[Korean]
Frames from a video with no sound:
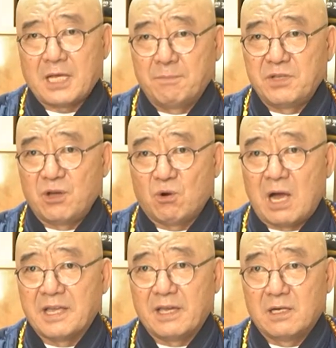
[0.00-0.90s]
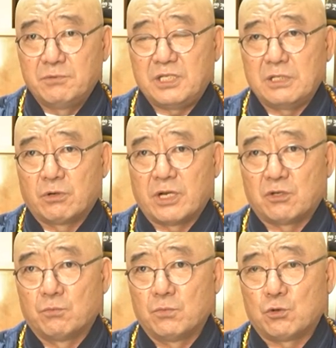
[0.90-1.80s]
삼재호 관계없이 올해
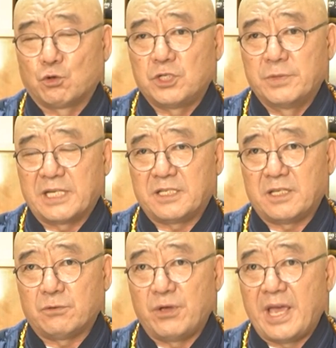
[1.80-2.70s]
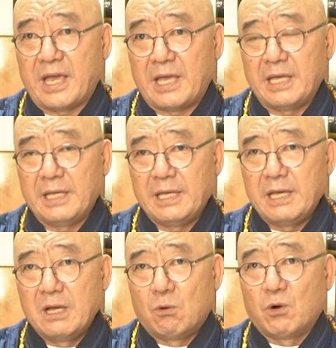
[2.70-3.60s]
좀 조심을 하세요. 왜?
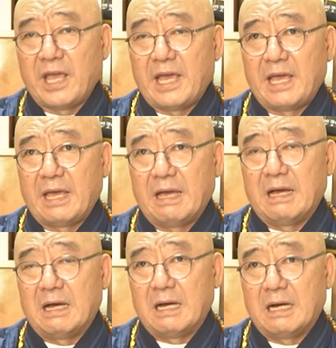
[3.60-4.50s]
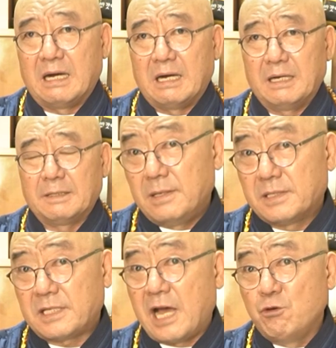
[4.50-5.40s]
올해 아,
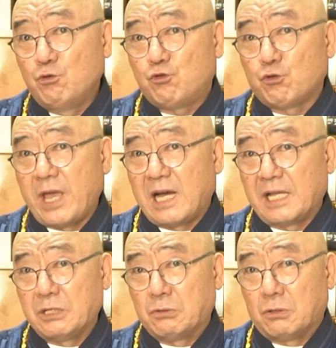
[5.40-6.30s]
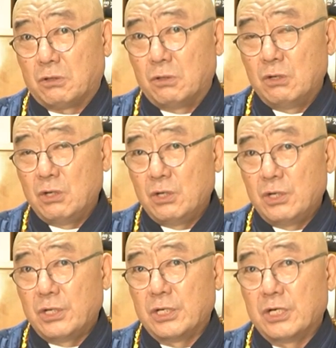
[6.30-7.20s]
사유축 해가지고
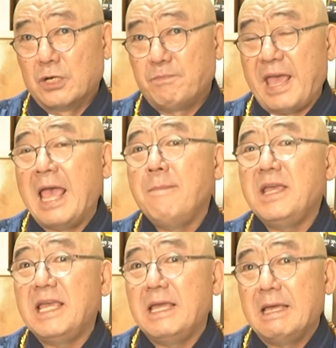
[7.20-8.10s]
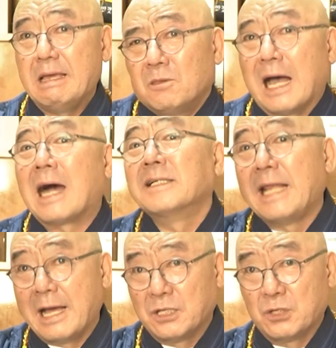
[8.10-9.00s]
어, 뱀이 나가는
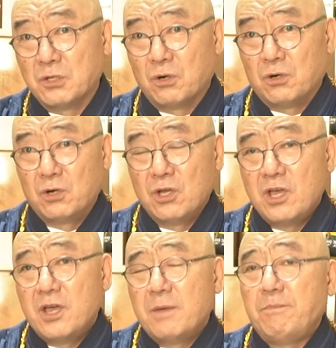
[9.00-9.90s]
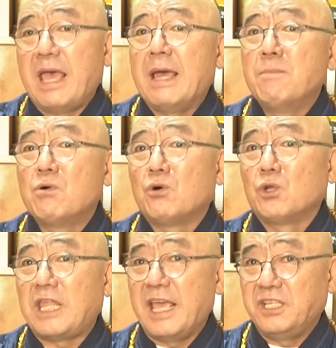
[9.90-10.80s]
해거든요.
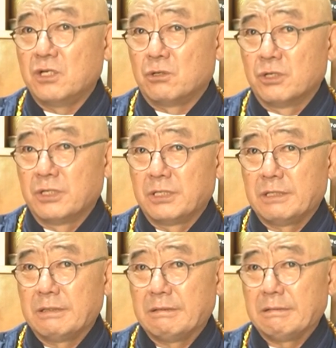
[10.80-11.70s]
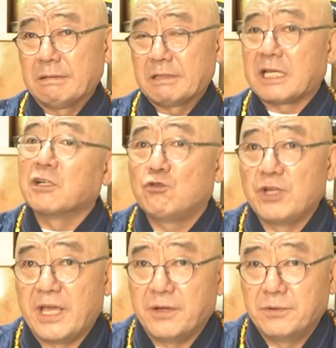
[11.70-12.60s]
뱀하고 돼지하고는
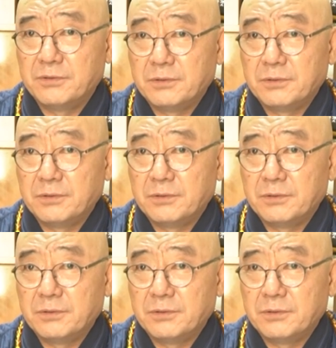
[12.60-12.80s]
상충이에요.